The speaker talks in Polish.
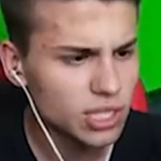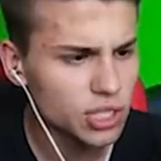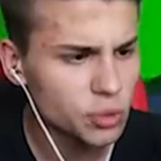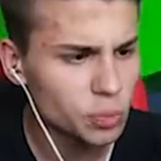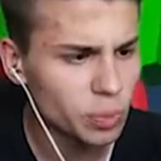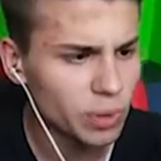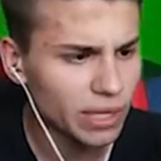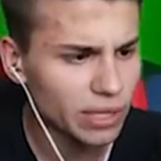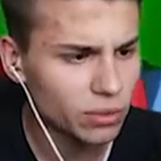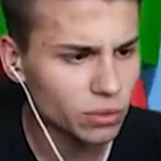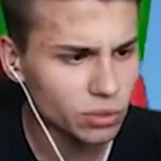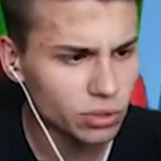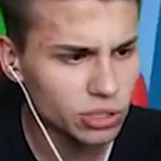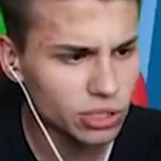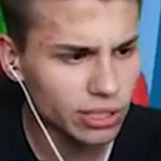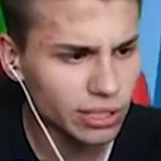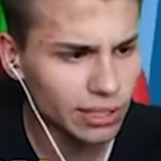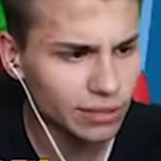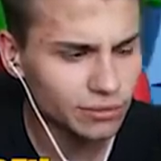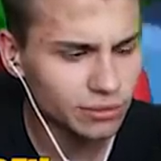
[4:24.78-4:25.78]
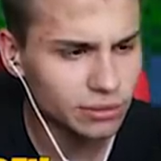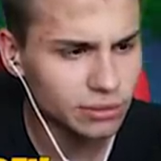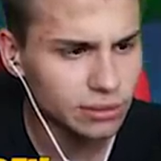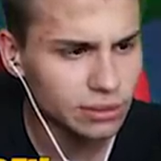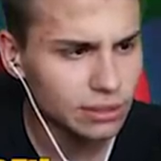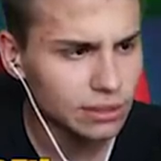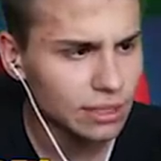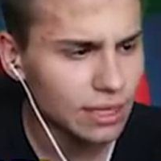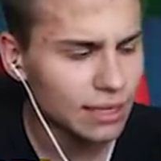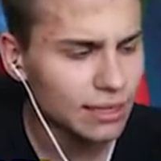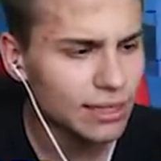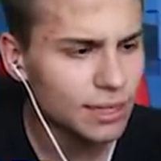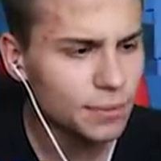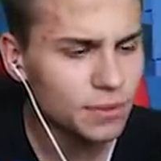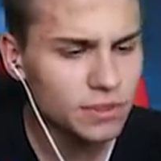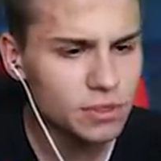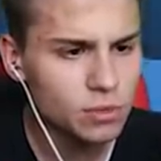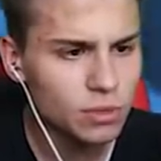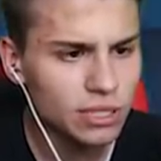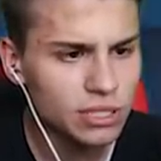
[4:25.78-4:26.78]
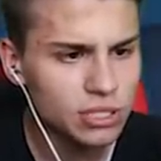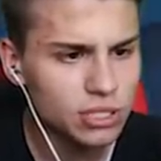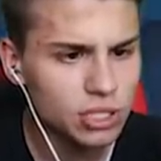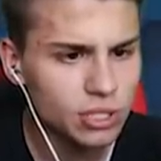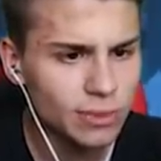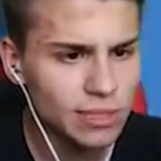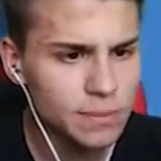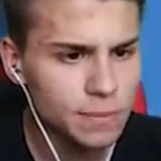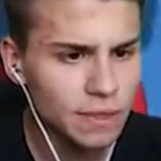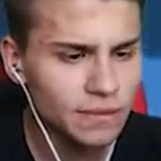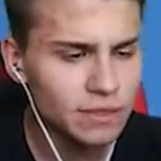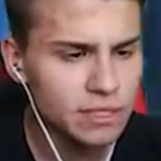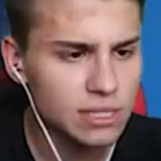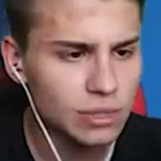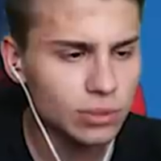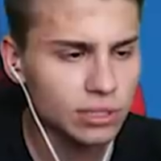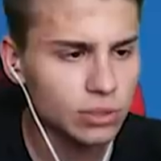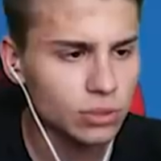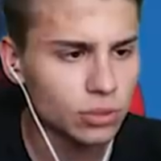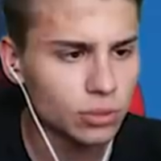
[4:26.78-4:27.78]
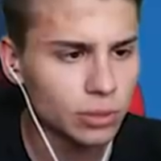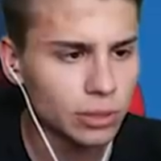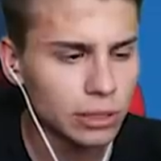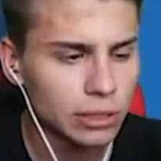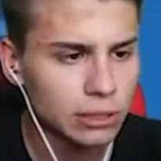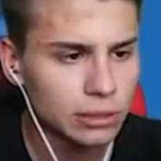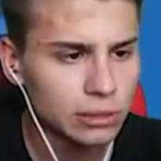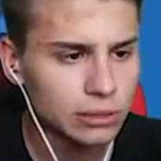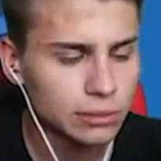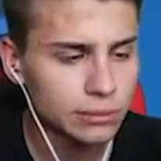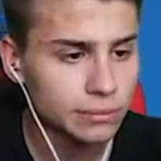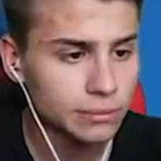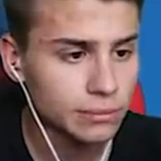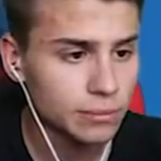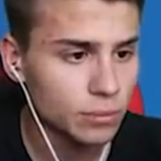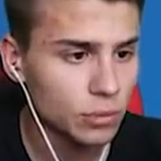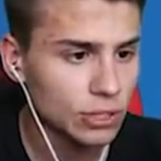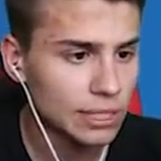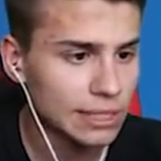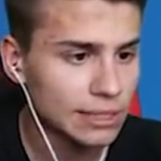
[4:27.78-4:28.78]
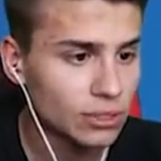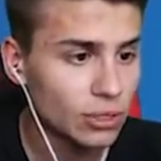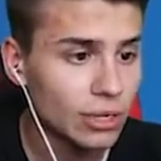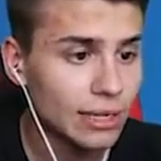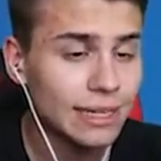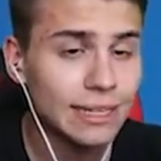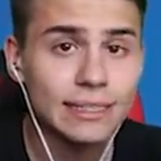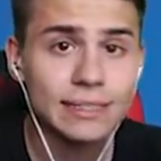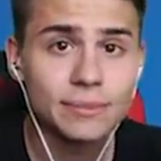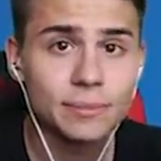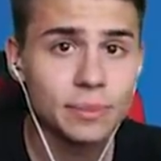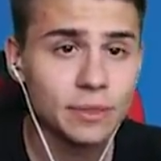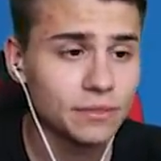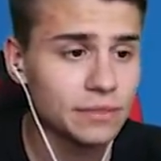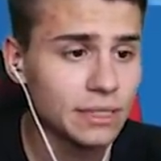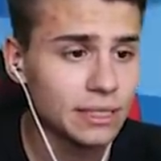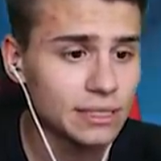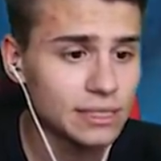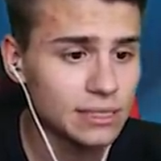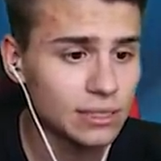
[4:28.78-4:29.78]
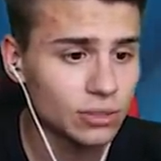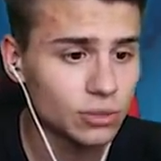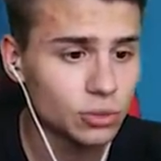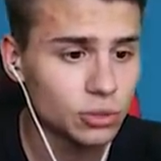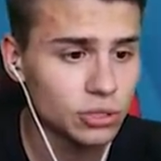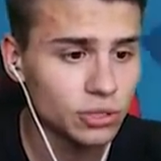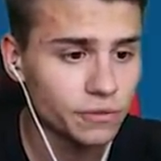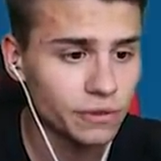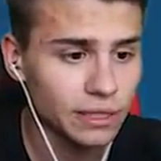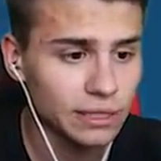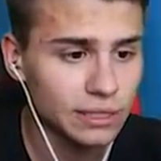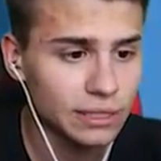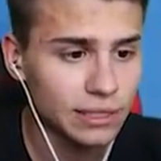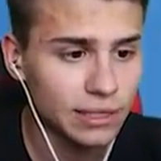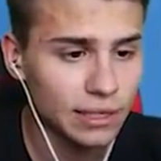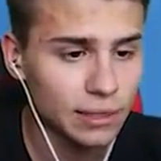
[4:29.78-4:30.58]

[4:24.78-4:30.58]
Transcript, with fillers: jakiś parkour ciekawy. Ale najpierw, słuchajcie, trzeba sprawić cały dół. Bo na dole pewnie jest dużo fajnych